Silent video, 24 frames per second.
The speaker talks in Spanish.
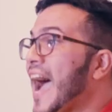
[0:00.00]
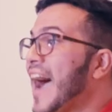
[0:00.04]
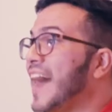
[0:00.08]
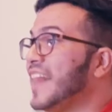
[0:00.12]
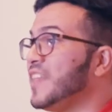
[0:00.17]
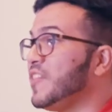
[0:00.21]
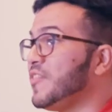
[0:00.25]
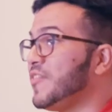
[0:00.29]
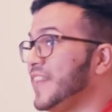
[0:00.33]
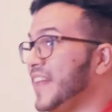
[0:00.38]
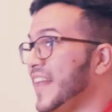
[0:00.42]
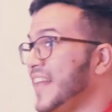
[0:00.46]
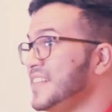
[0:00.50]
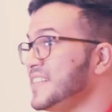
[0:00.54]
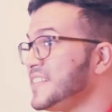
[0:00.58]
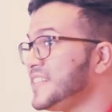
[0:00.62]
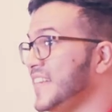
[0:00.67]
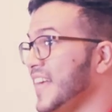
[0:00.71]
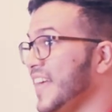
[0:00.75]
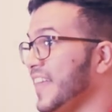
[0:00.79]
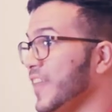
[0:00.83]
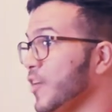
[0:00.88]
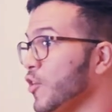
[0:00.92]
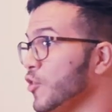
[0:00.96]
A
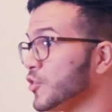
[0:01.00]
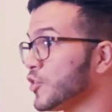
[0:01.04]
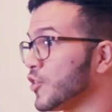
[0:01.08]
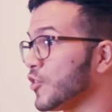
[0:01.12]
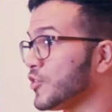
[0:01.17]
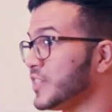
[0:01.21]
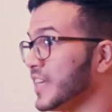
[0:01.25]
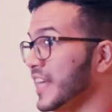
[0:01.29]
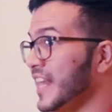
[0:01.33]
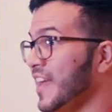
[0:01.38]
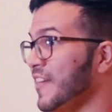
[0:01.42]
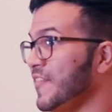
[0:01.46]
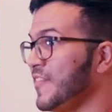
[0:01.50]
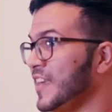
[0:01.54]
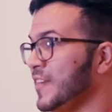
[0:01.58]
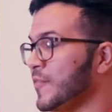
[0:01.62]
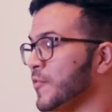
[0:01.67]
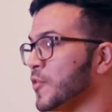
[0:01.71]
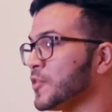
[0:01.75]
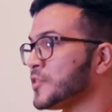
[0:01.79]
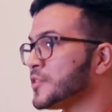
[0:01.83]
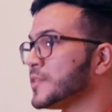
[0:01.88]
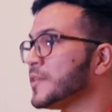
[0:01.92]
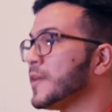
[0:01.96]
diferencia de otros seres
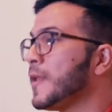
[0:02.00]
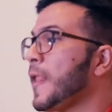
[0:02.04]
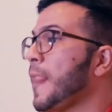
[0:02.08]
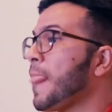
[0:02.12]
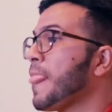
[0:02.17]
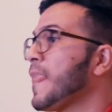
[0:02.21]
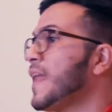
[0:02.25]
vivos,